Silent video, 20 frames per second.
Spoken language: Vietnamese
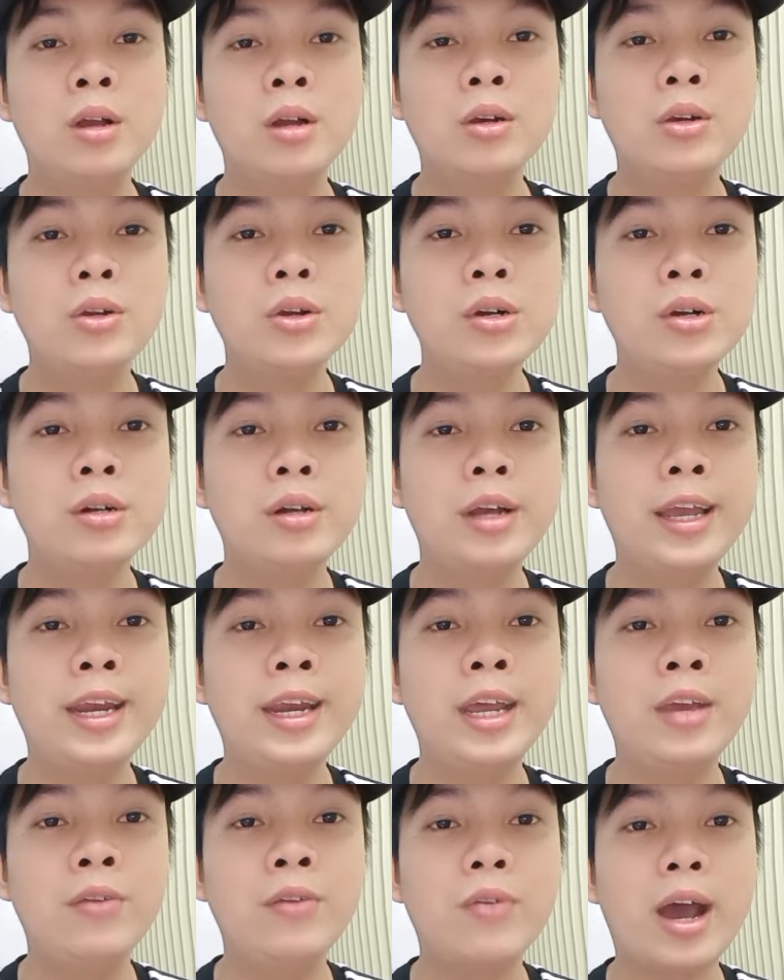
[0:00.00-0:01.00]
Trước khi
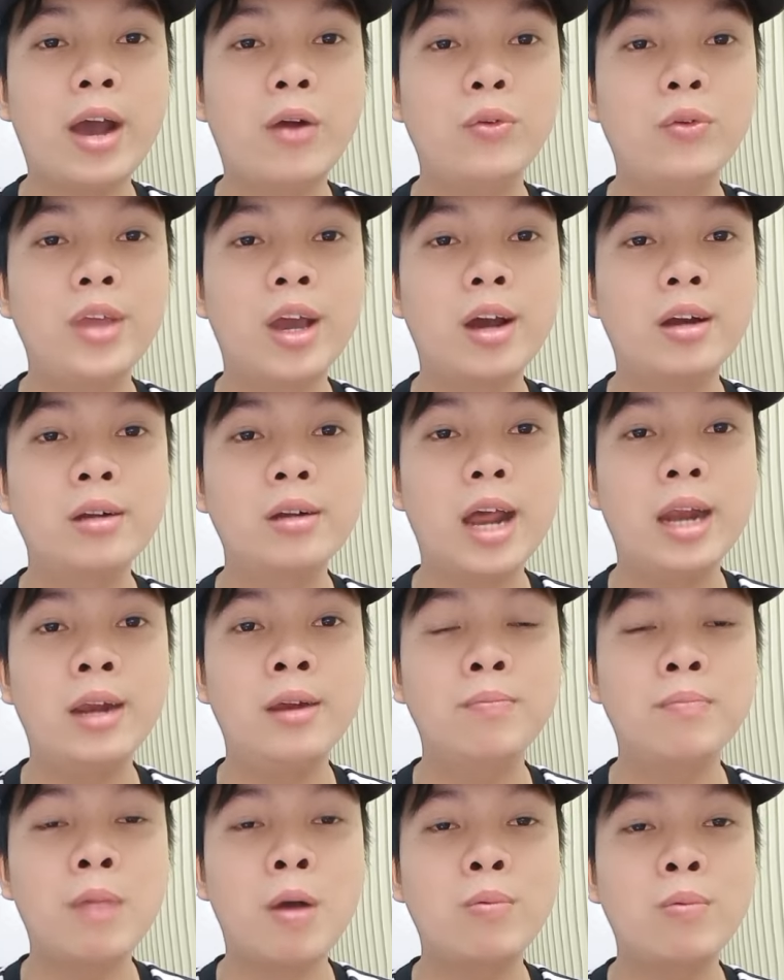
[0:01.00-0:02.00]
đi vào nhận định,
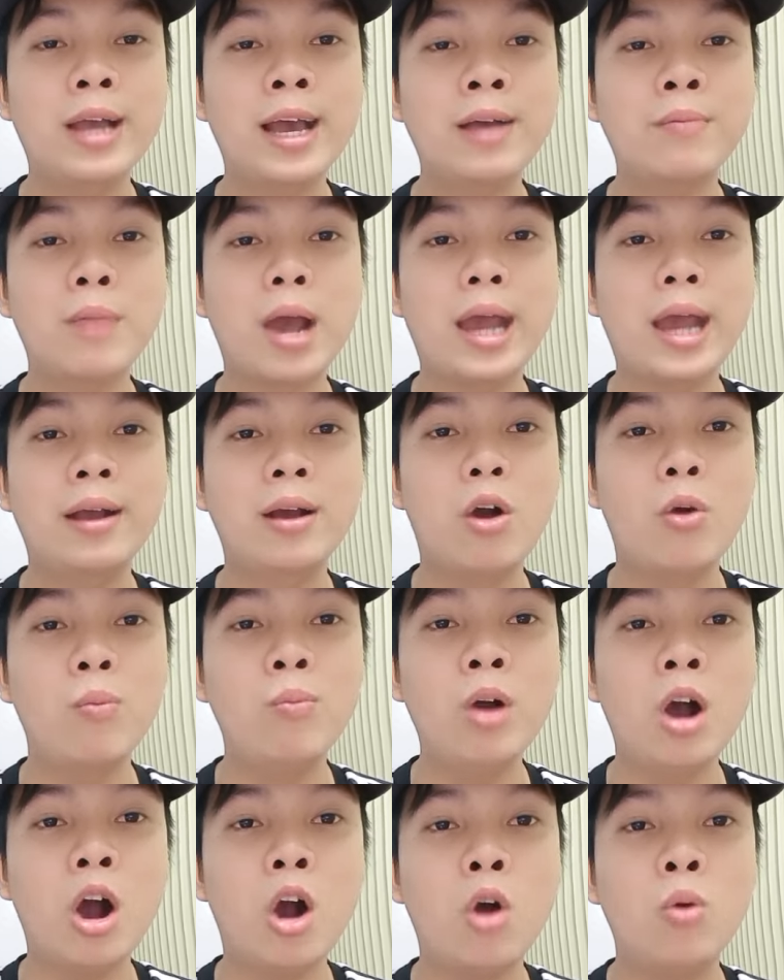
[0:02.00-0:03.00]
mong các bạn
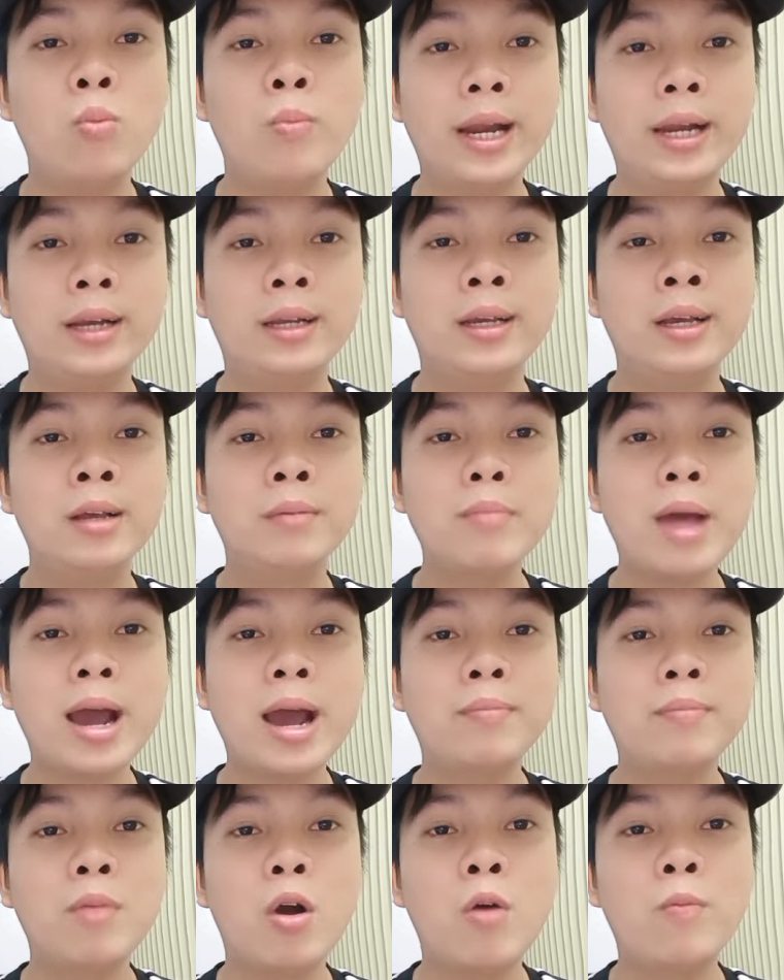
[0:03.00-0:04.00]
ủng hộ mình
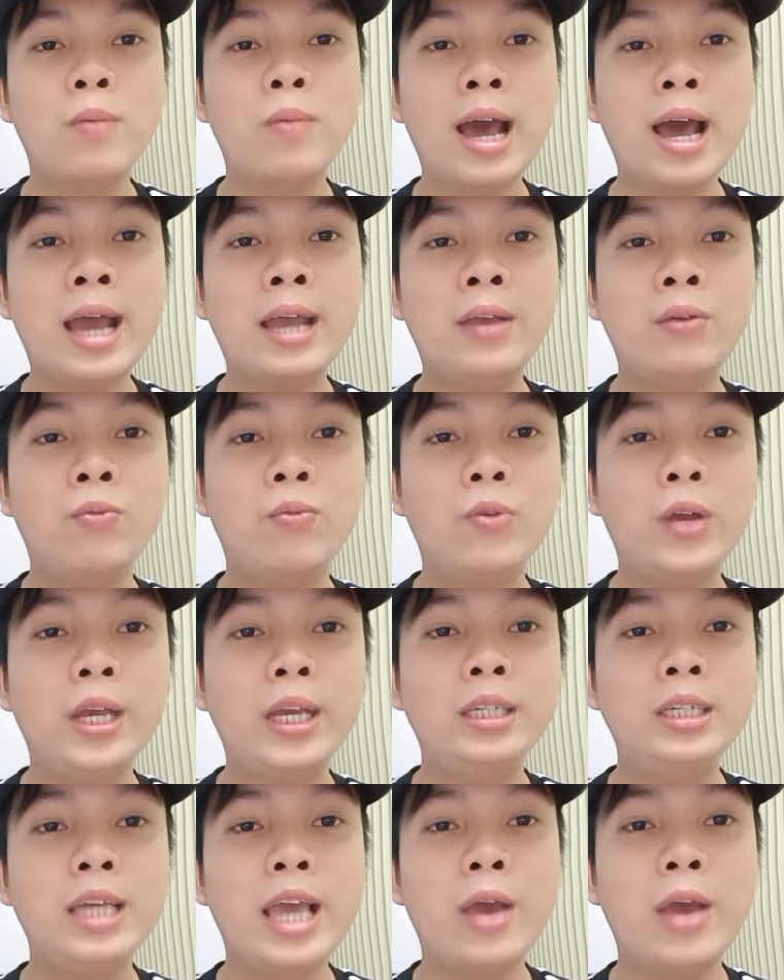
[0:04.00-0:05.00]
bằng một like
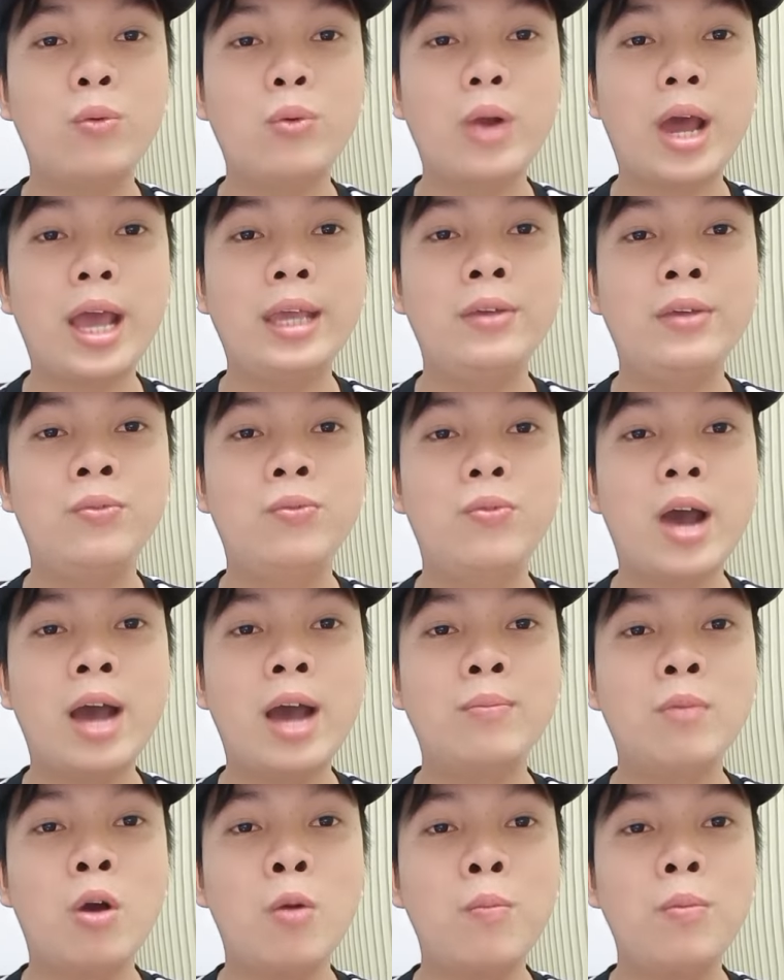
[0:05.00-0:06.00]
video này
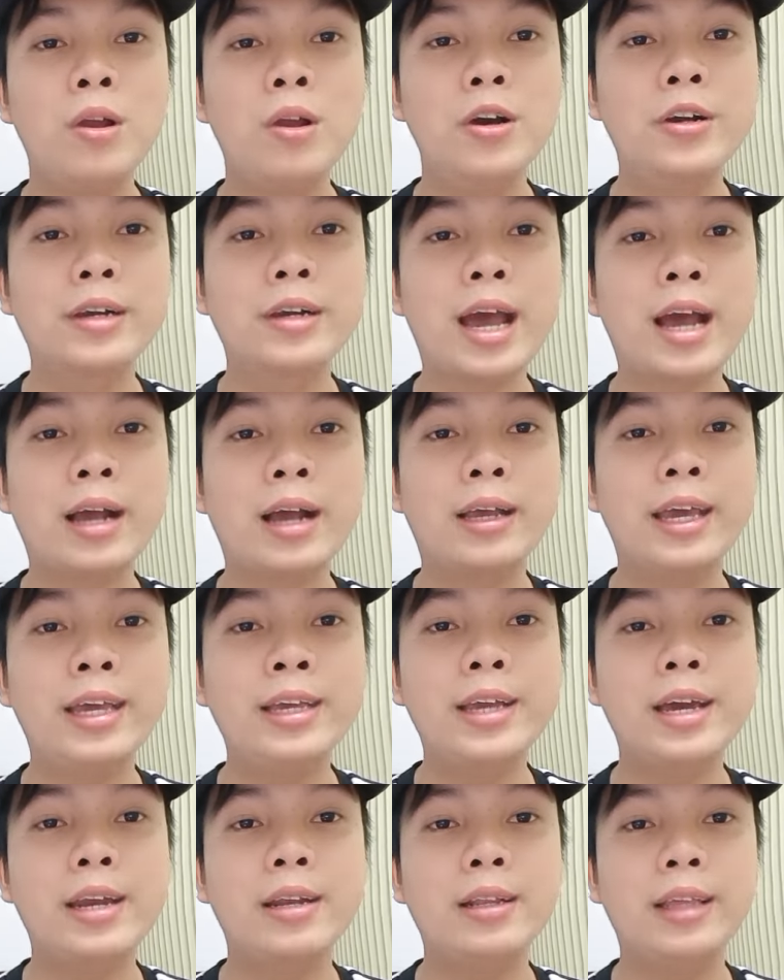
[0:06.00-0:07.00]
và một lượt đăng ký
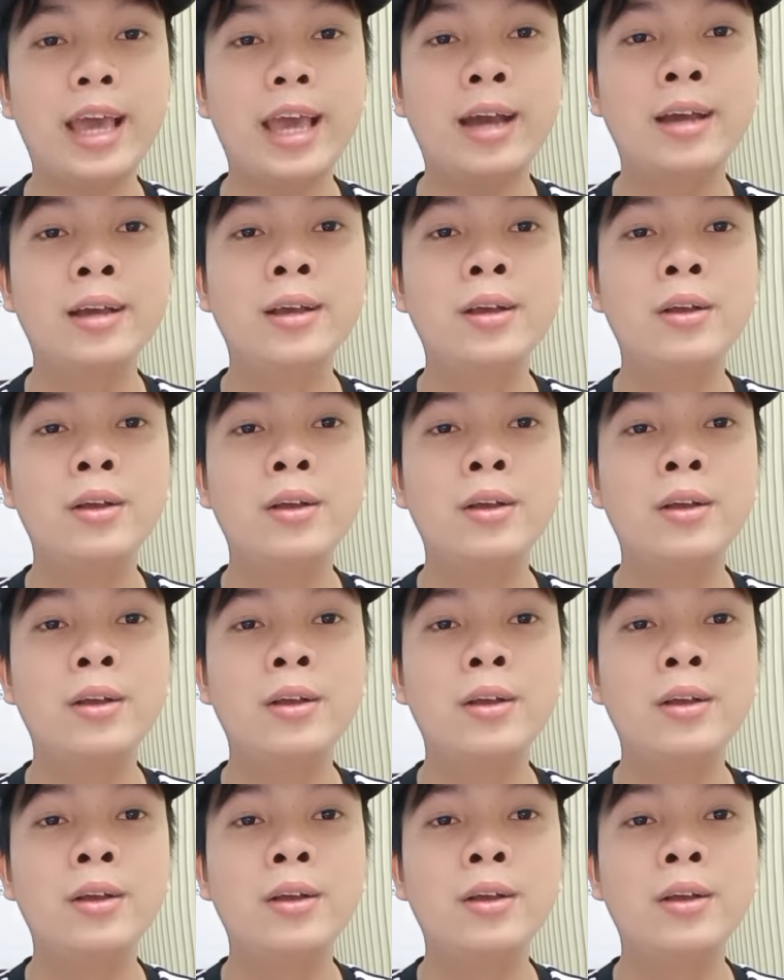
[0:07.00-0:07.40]
kênh nhé.